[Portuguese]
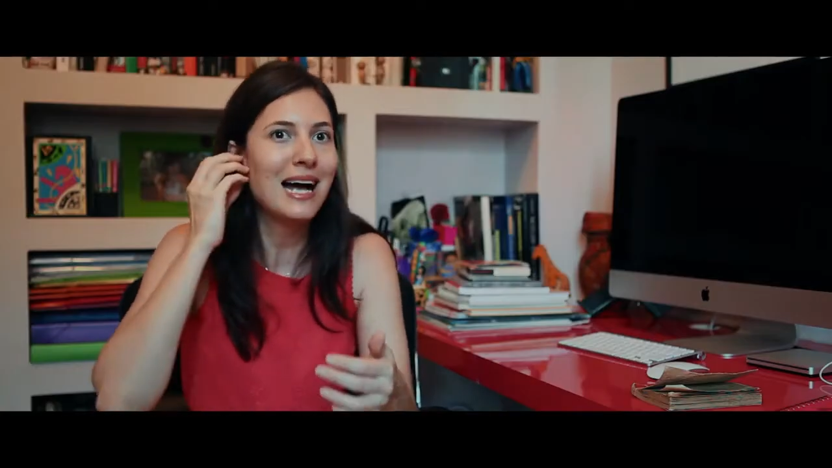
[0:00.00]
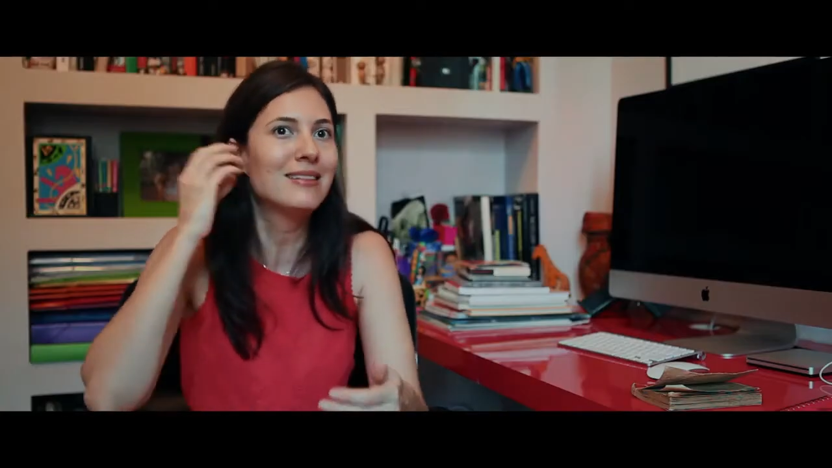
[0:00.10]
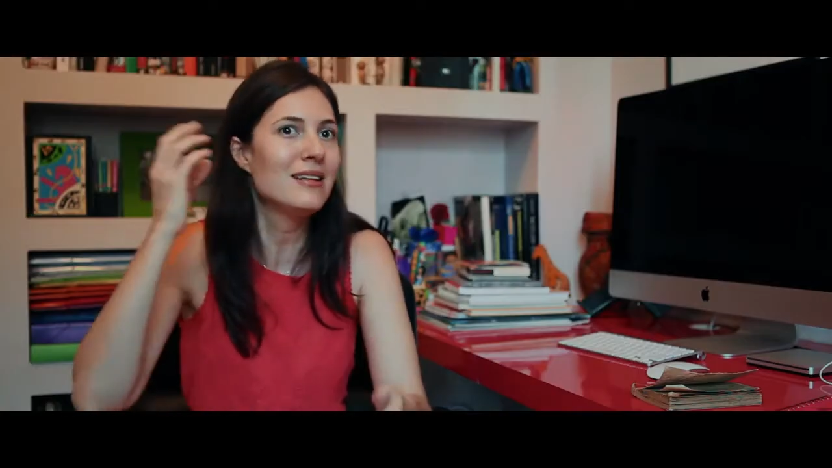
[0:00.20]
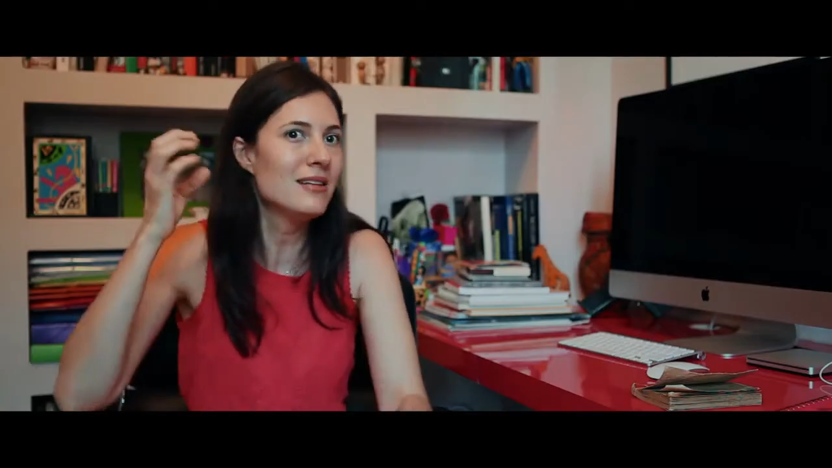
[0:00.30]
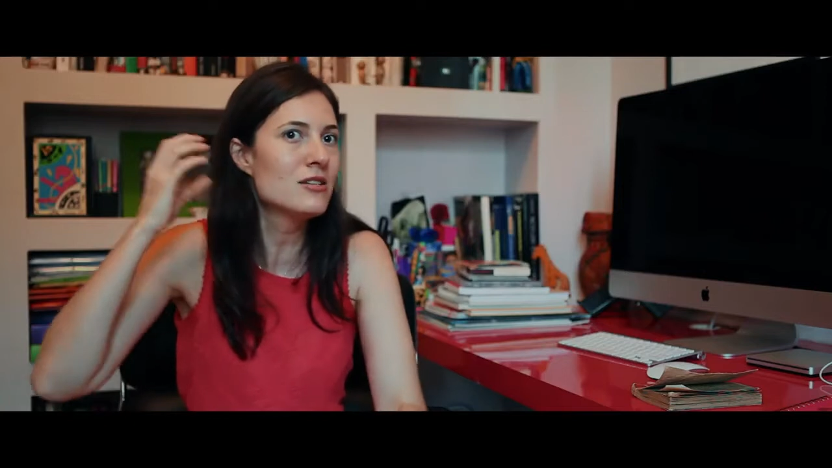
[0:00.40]
a
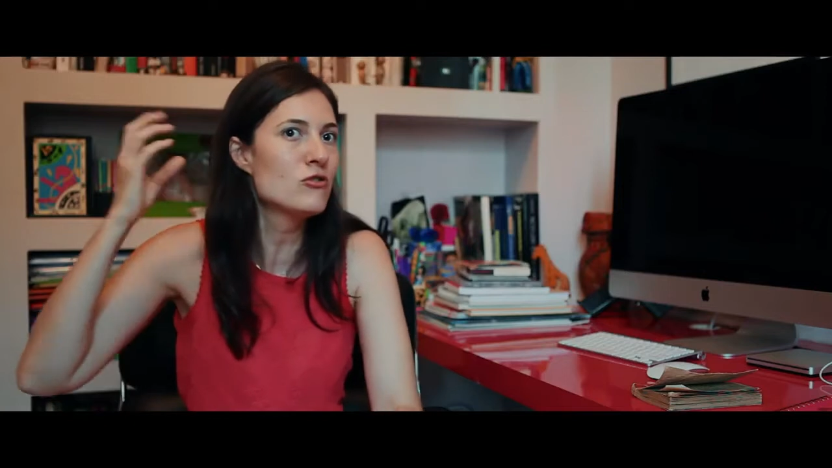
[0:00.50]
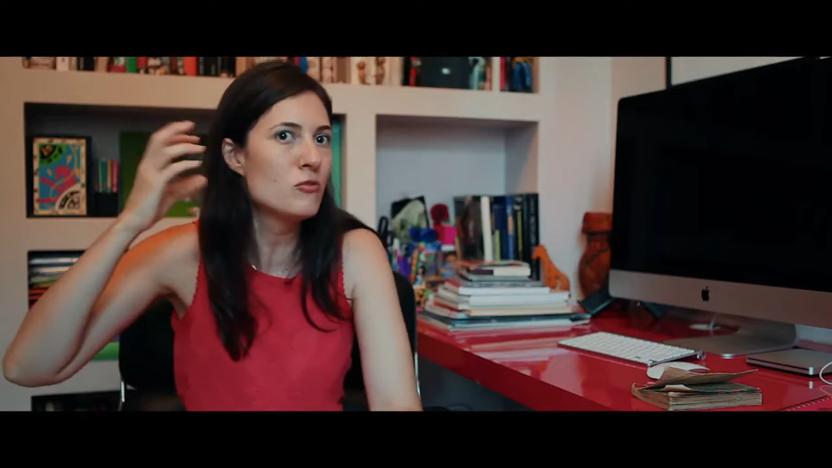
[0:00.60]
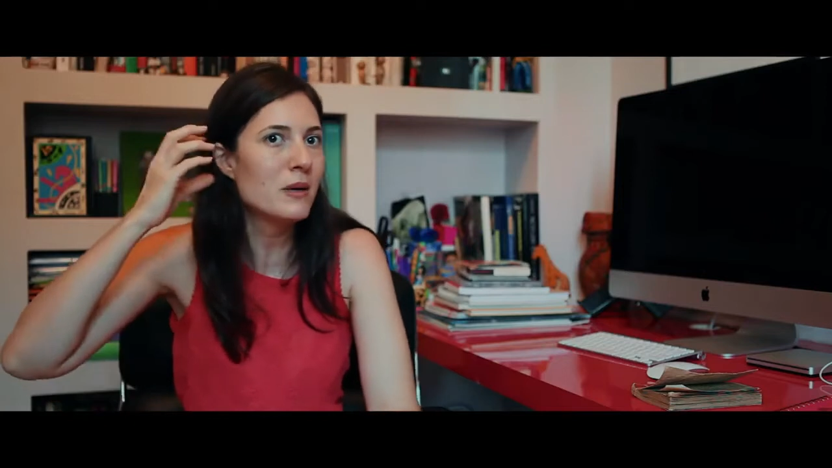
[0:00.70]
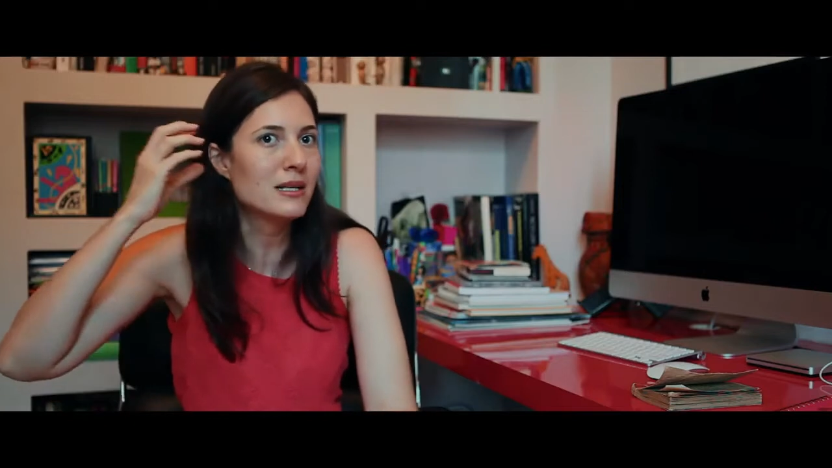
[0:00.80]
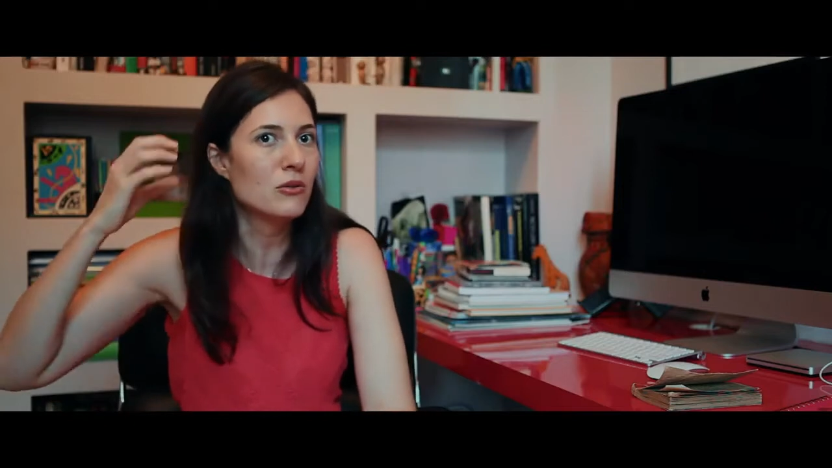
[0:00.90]
tendência do
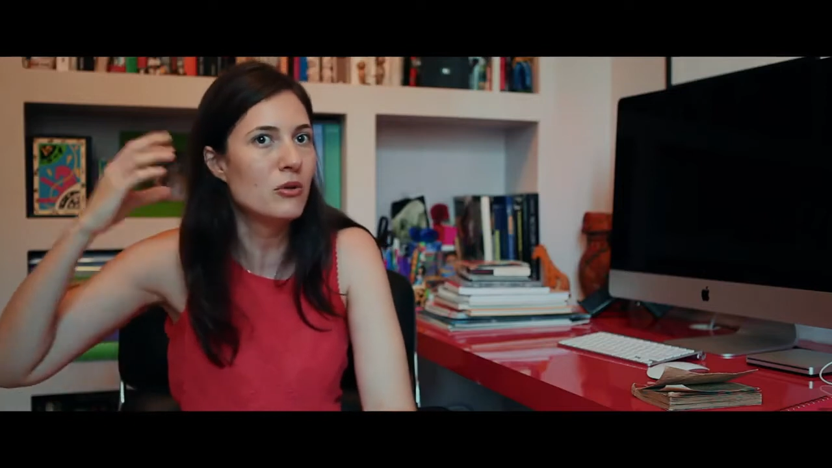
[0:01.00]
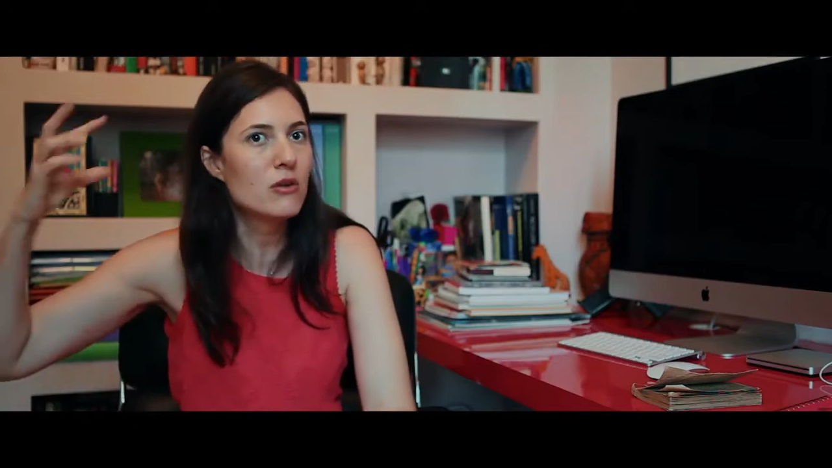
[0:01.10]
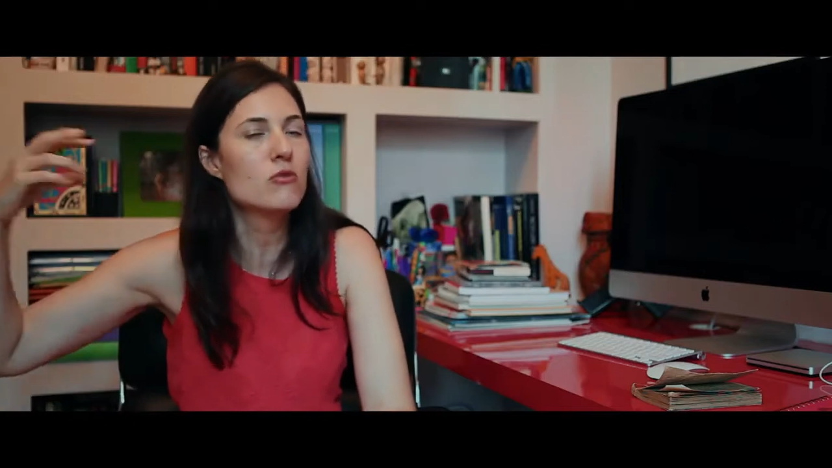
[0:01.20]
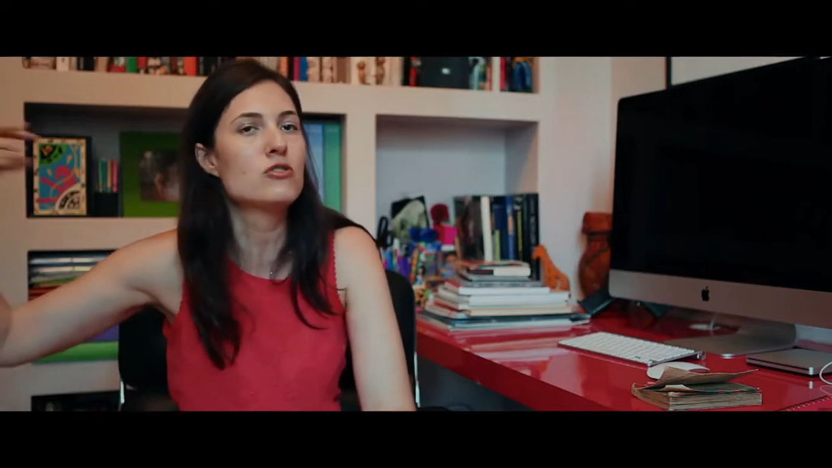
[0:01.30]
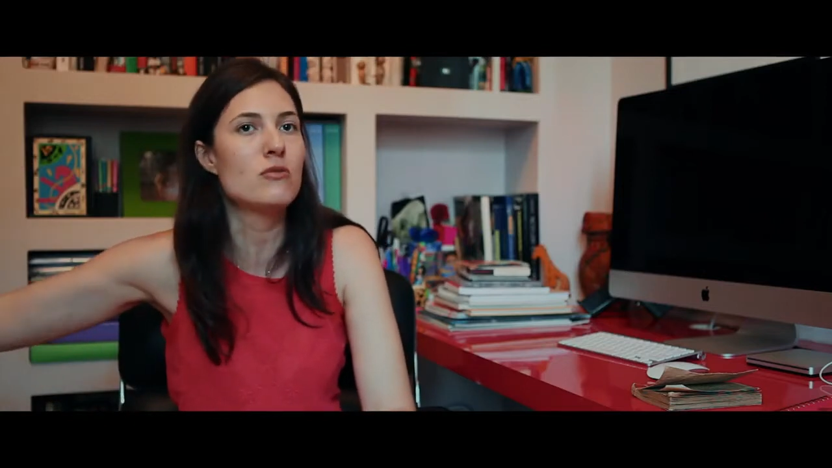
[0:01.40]
espectador é
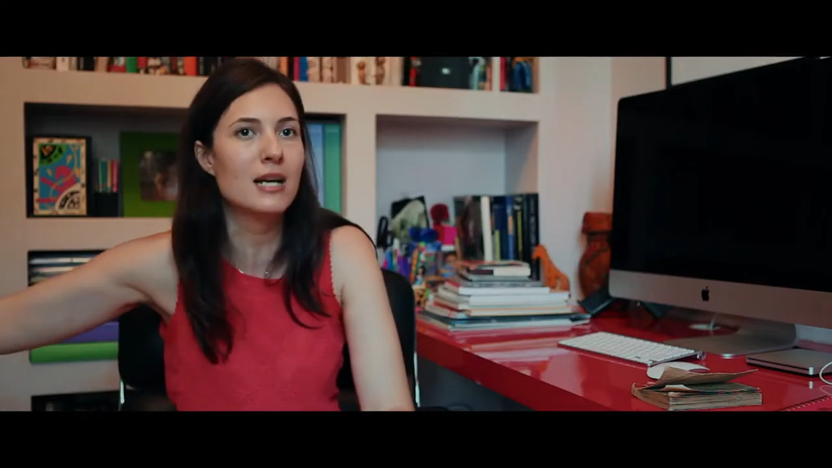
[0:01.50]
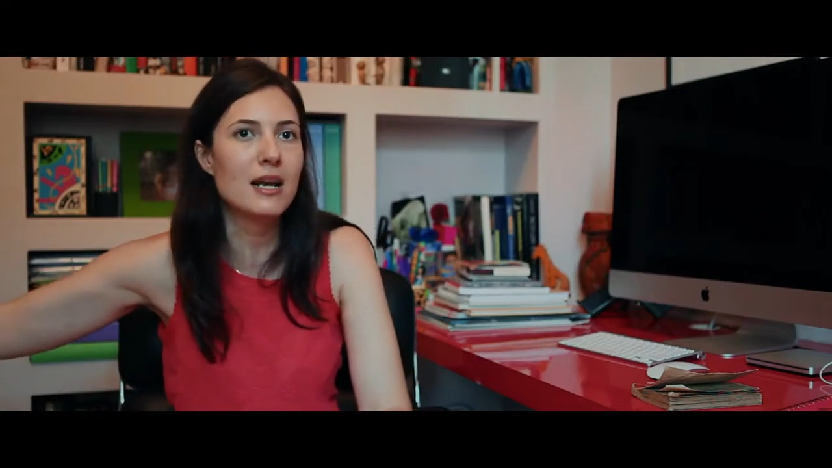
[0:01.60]
continuar